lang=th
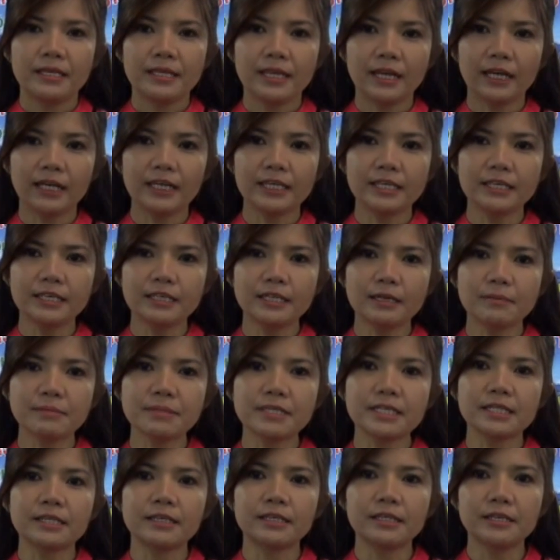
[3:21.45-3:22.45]
อยากให้เฮือ
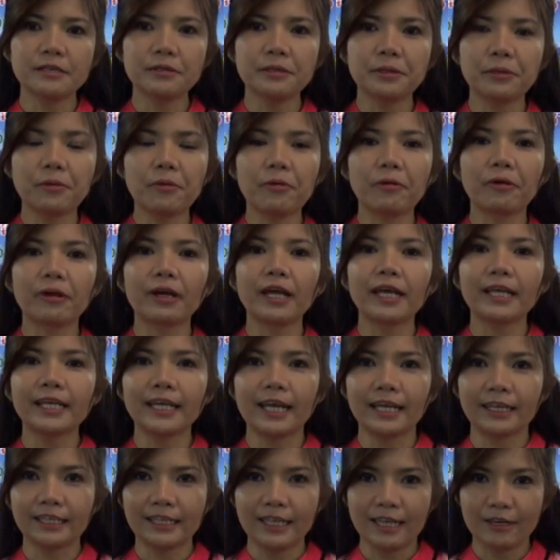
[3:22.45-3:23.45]
นำเสนอในเรื่องของราย
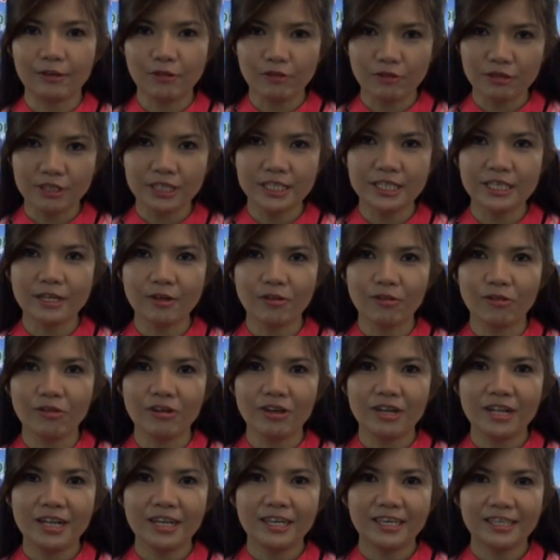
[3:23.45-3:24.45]
การการท่องเที่ยว
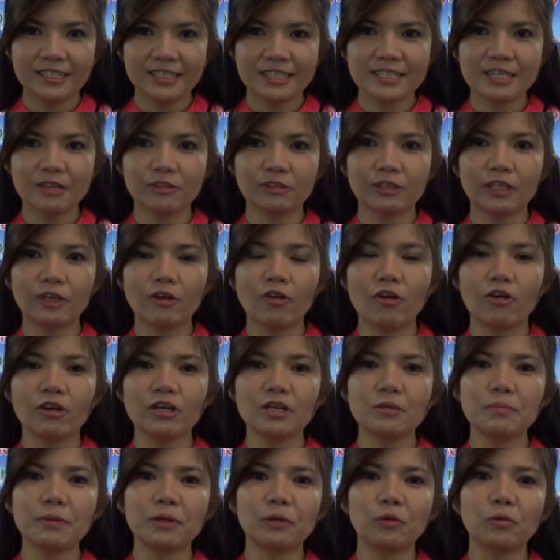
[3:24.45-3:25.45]
นะเจ้าแต่ขอ
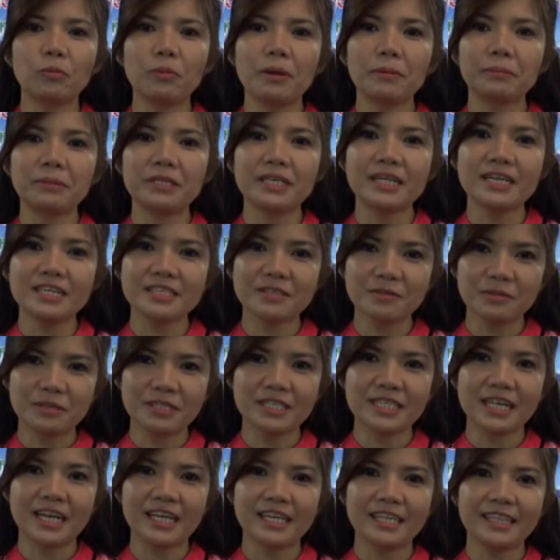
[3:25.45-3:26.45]
เฮือเป็นรูปแบบที่น่าสน
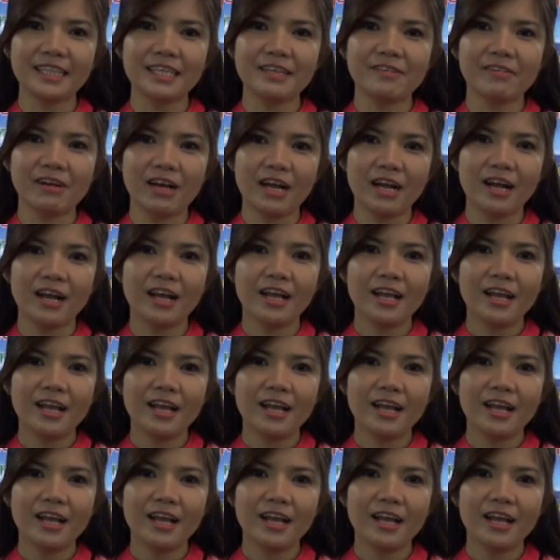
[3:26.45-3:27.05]
ใจตีว่า